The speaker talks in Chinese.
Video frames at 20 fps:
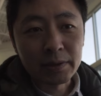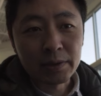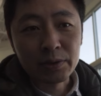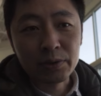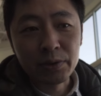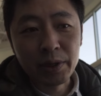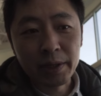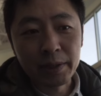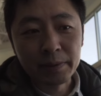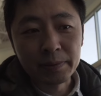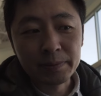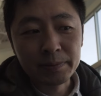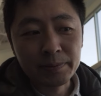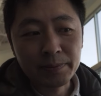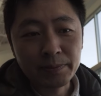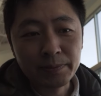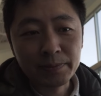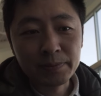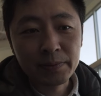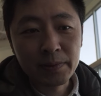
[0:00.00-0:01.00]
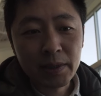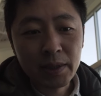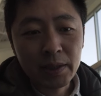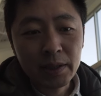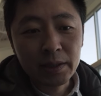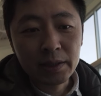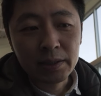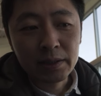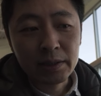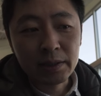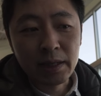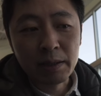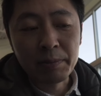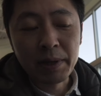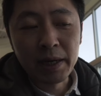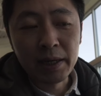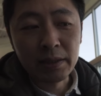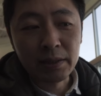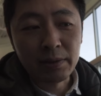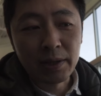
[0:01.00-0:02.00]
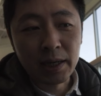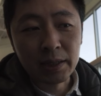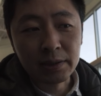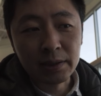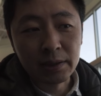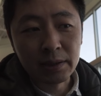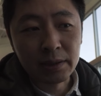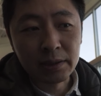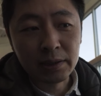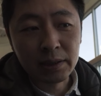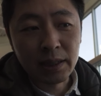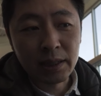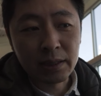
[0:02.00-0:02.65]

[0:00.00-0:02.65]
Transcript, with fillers: 你要顶配吗？顶配的话呢，应